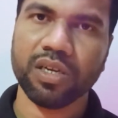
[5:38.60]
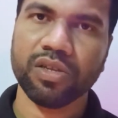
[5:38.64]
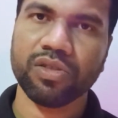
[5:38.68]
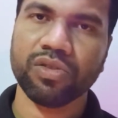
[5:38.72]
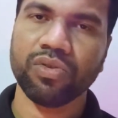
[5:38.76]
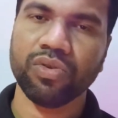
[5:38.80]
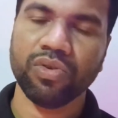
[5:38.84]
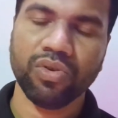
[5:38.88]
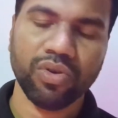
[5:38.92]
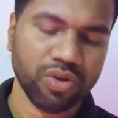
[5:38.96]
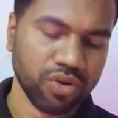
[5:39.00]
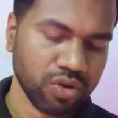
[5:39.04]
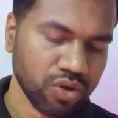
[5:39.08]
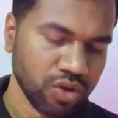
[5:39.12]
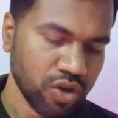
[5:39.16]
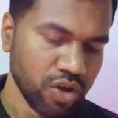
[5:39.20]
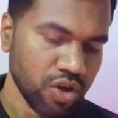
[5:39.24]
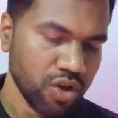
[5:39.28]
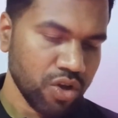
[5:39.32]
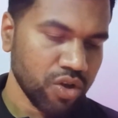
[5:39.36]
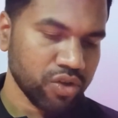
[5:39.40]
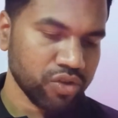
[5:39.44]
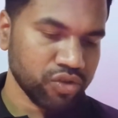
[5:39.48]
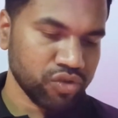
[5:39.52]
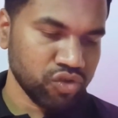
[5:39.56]
তো
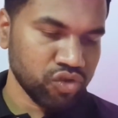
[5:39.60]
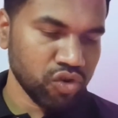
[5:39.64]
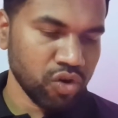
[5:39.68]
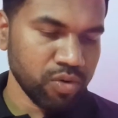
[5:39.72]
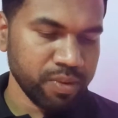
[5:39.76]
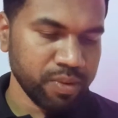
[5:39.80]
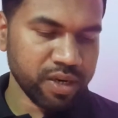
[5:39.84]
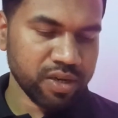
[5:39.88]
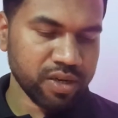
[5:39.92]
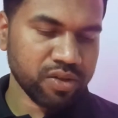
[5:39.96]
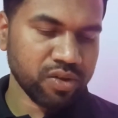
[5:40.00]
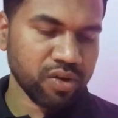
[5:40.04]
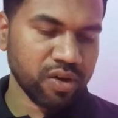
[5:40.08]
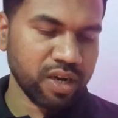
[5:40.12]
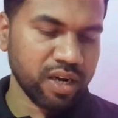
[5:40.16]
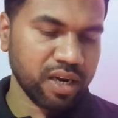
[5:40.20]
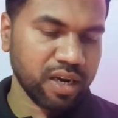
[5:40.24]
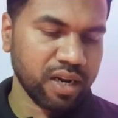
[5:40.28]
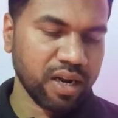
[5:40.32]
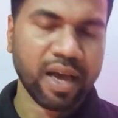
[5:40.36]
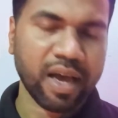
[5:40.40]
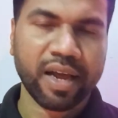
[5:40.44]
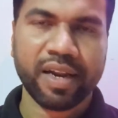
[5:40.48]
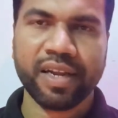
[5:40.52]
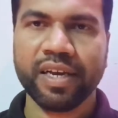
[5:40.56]
জমির দলিল
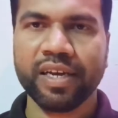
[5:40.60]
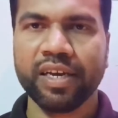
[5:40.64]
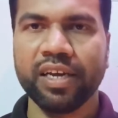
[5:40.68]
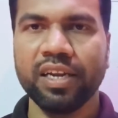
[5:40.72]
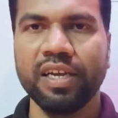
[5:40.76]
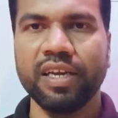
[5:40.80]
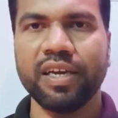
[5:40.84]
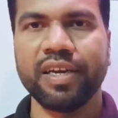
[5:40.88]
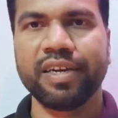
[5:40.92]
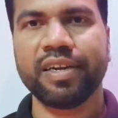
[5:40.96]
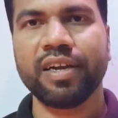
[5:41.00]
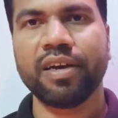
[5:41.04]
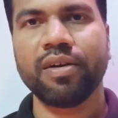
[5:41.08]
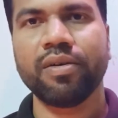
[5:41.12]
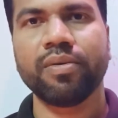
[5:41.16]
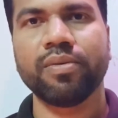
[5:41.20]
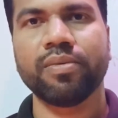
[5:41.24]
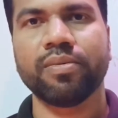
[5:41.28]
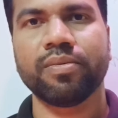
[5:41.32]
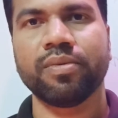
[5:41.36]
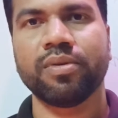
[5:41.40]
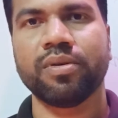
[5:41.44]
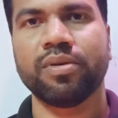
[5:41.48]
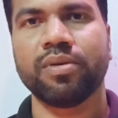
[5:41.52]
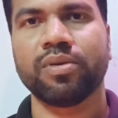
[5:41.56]
হারিয়ে গেলে এটা
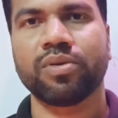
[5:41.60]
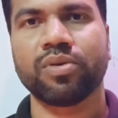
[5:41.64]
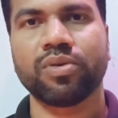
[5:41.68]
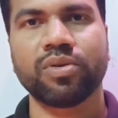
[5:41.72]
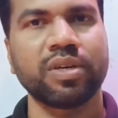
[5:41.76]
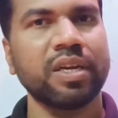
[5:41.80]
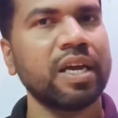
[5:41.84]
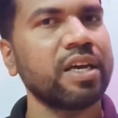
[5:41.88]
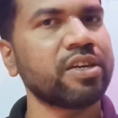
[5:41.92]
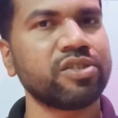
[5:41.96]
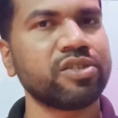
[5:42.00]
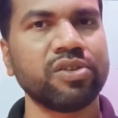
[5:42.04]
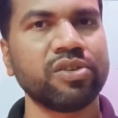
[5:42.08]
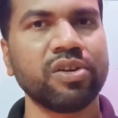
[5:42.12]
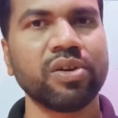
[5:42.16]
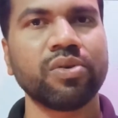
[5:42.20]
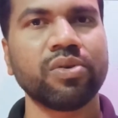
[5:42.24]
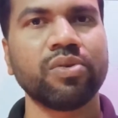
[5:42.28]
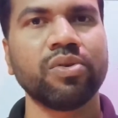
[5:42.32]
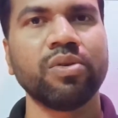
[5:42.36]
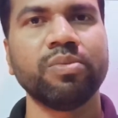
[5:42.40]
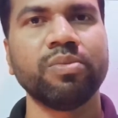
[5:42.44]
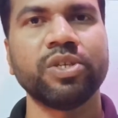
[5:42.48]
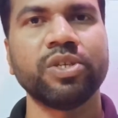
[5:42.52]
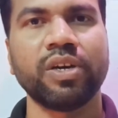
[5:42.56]
টেনশনের
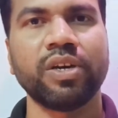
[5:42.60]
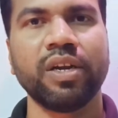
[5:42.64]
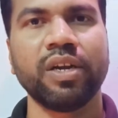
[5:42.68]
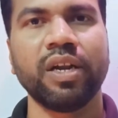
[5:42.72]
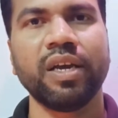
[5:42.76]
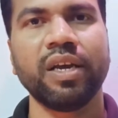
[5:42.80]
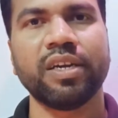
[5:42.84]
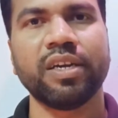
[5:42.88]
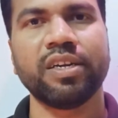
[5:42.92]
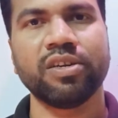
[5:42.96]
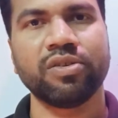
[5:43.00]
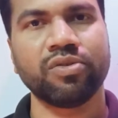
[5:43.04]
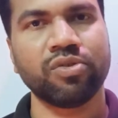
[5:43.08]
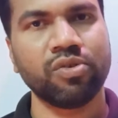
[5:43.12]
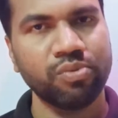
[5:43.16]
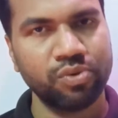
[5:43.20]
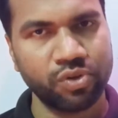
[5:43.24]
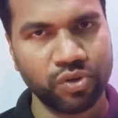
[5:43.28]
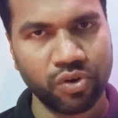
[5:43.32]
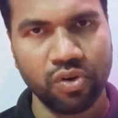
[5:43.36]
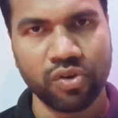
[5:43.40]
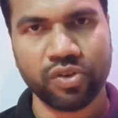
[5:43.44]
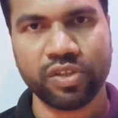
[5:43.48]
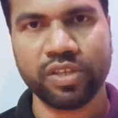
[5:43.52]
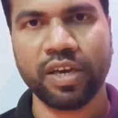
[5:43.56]
কোনো বিষয় না এটি খুব
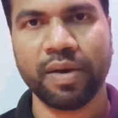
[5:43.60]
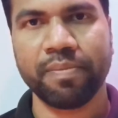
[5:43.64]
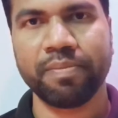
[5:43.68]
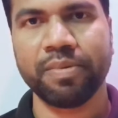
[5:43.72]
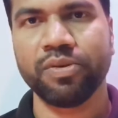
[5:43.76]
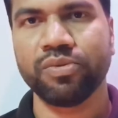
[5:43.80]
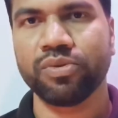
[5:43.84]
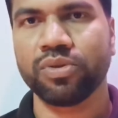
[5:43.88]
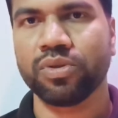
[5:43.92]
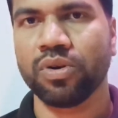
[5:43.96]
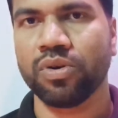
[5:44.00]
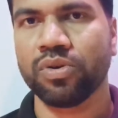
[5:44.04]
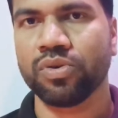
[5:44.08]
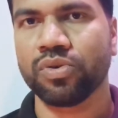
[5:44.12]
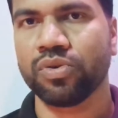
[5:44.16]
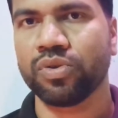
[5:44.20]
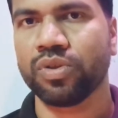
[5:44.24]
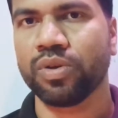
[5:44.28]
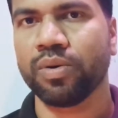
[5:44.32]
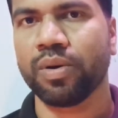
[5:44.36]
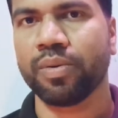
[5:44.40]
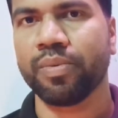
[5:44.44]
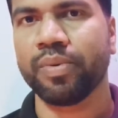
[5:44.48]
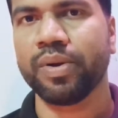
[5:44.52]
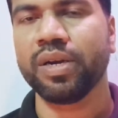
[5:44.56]
সহজে আপনি উত্তোলন
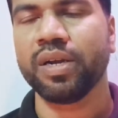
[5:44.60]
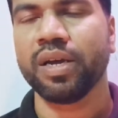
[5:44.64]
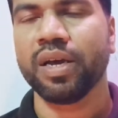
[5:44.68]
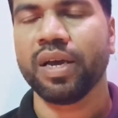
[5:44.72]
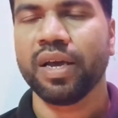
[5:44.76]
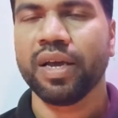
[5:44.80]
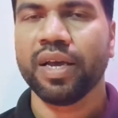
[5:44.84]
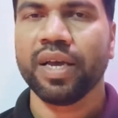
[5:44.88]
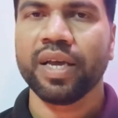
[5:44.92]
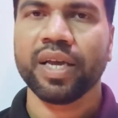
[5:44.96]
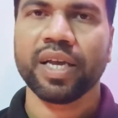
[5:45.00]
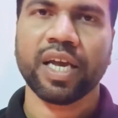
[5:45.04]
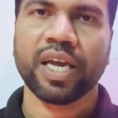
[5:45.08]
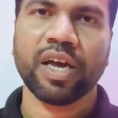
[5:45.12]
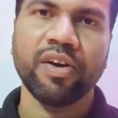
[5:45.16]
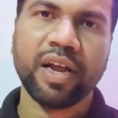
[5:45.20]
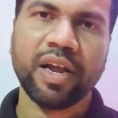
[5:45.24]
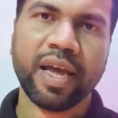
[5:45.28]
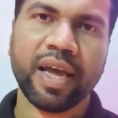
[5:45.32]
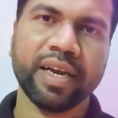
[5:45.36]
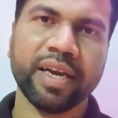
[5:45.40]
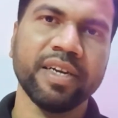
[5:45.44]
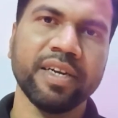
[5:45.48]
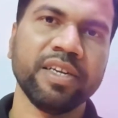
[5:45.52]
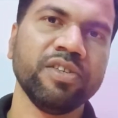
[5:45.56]
করতে পারবেন কারণ
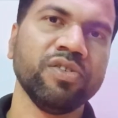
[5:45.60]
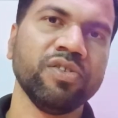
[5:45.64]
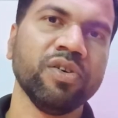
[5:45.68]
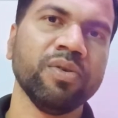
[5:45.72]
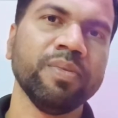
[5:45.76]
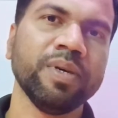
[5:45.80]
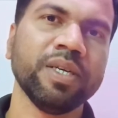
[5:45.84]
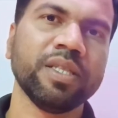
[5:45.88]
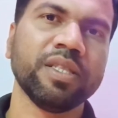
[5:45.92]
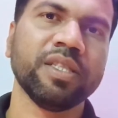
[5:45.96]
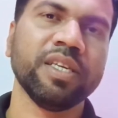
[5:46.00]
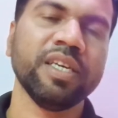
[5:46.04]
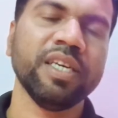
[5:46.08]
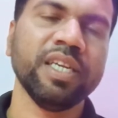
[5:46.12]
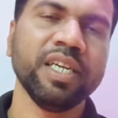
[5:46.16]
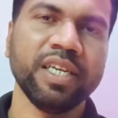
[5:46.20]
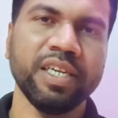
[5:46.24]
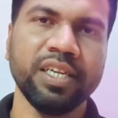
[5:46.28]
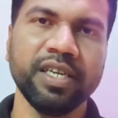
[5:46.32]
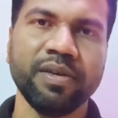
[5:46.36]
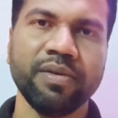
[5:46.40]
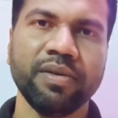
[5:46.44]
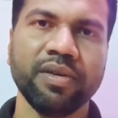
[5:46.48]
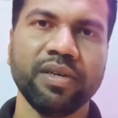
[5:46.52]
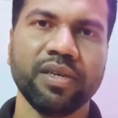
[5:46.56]
একটি জমি
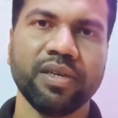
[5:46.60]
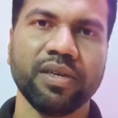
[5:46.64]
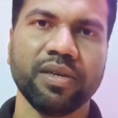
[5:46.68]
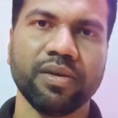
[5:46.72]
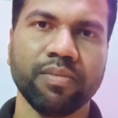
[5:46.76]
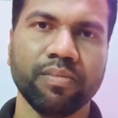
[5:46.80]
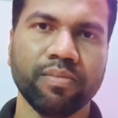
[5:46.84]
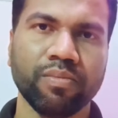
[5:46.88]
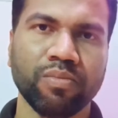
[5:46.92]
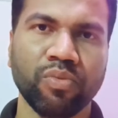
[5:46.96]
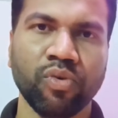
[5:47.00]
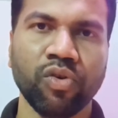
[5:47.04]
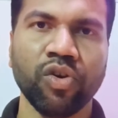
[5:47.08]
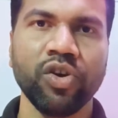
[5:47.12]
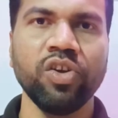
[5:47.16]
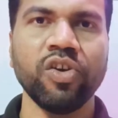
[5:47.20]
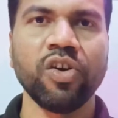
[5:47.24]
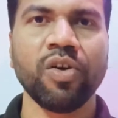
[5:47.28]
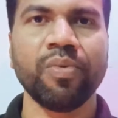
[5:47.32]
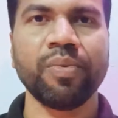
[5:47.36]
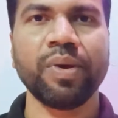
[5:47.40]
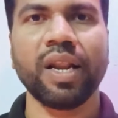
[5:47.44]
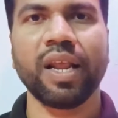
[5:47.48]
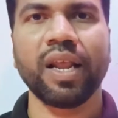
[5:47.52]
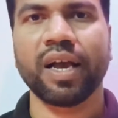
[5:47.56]
তিনটি
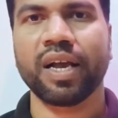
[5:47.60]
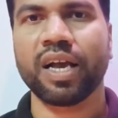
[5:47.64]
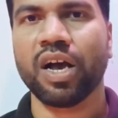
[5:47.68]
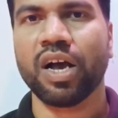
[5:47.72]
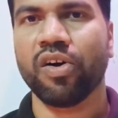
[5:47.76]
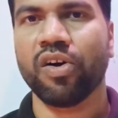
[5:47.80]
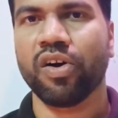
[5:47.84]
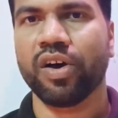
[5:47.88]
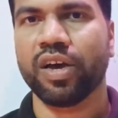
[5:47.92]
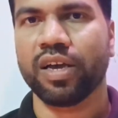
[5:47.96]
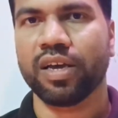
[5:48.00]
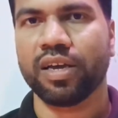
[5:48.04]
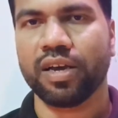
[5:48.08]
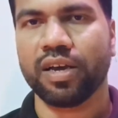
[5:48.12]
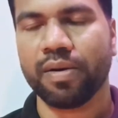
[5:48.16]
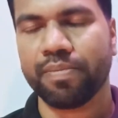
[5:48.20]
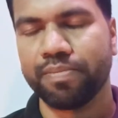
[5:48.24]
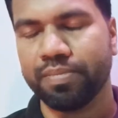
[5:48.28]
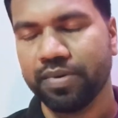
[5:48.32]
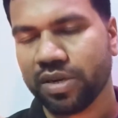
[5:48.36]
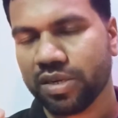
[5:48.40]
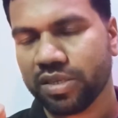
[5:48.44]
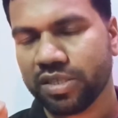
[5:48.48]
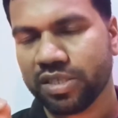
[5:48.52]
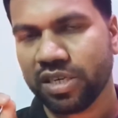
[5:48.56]
ভলিউমে লেখা হয়
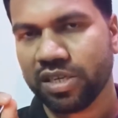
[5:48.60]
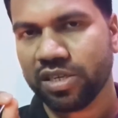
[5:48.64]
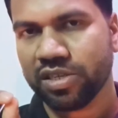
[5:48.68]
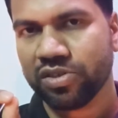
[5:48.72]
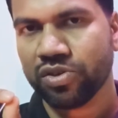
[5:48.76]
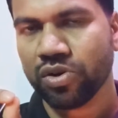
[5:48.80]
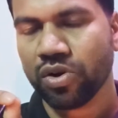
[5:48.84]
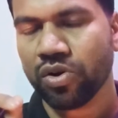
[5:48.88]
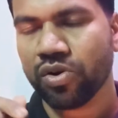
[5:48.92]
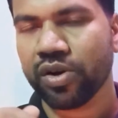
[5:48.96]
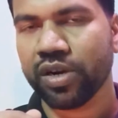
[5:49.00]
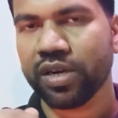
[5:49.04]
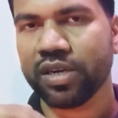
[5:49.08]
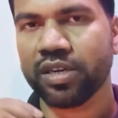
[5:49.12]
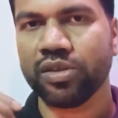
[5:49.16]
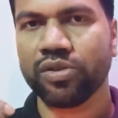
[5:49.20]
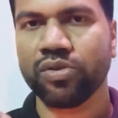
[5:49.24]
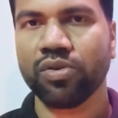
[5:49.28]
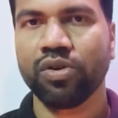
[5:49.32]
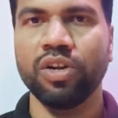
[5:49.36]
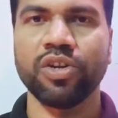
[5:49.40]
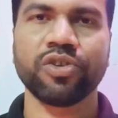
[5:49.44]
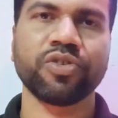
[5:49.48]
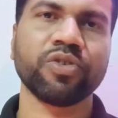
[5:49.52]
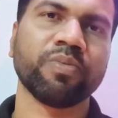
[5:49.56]
আপনার যে যখন একটি
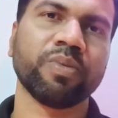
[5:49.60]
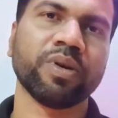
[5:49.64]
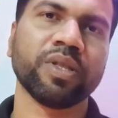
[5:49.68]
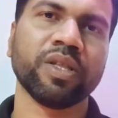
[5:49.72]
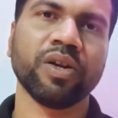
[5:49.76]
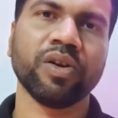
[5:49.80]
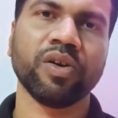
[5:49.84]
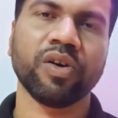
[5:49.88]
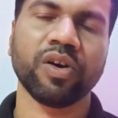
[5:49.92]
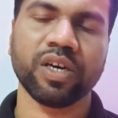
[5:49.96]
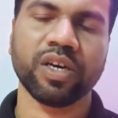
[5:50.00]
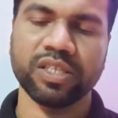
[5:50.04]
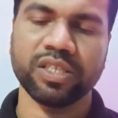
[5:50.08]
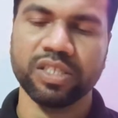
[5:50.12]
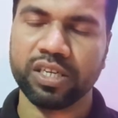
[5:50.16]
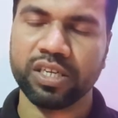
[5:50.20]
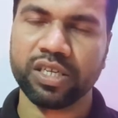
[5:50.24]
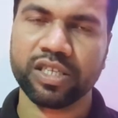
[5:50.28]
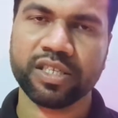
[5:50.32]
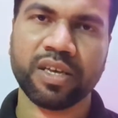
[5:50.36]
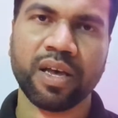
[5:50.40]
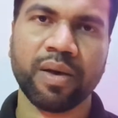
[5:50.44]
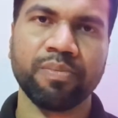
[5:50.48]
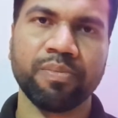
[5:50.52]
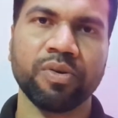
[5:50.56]
দলিল সম্পাদন হয় যেটি
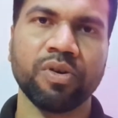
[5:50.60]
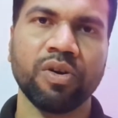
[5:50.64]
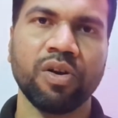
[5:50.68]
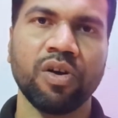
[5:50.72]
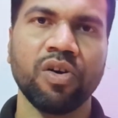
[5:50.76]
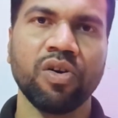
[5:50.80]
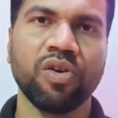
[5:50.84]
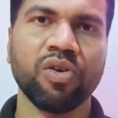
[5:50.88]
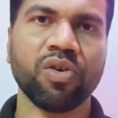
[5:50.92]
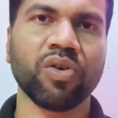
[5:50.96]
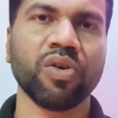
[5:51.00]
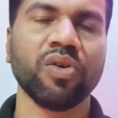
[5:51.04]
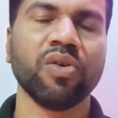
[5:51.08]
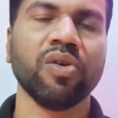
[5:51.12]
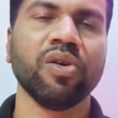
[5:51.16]
সাপকলা হোক